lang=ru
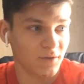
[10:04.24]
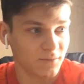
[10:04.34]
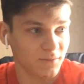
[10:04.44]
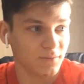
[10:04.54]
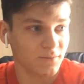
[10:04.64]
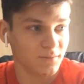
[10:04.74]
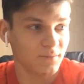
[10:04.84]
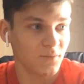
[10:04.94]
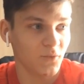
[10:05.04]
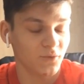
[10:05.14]
когда,
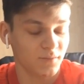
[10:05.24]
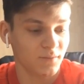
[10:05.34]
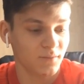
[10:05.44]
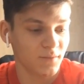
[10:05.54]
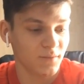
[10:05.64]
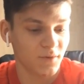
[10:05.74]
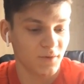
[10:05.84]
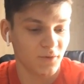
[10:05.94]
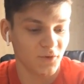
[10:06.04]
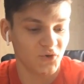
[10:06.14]
ну,
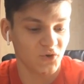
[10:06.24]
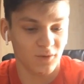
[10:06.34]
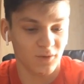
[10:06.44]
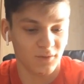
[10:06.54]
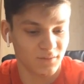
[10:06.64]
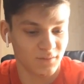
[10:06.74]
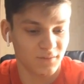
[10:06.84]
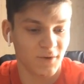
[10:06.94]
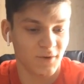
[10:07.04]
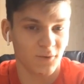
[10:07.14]
то есть счет был
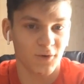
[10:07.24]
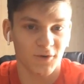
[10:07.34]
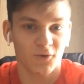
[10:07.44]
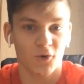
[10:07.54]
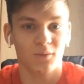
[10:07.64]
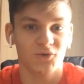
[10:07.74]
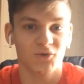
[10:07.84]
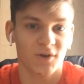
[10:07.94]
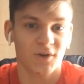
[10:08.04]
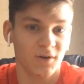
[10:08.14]
такой разгромный,
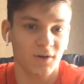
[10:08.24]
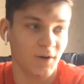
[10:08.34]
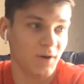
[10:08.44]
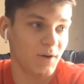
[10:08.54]
можно сказать.